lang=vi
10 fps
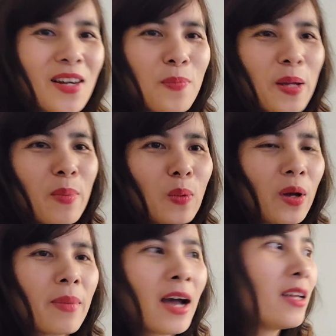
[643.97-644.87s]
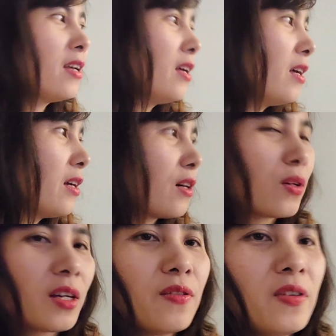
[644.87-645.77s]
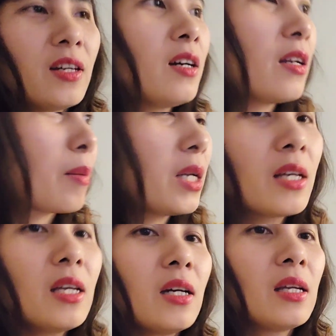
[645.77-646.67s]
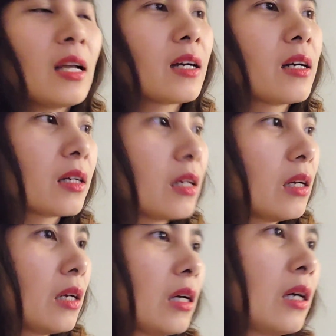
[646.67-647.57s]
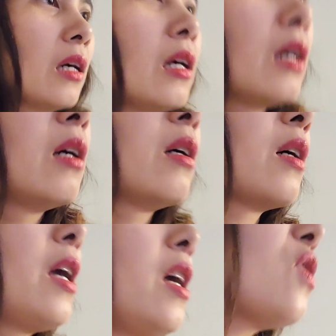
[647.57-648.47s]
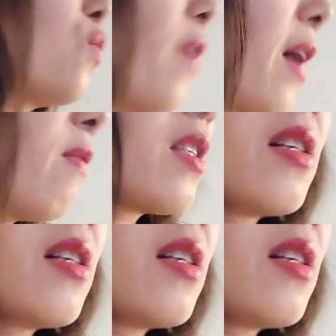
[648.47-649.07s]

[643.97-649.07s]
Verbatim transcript: rộng mênh mông thoải mái còn cái phía đằng bên kia thì là uh, ghế sofa và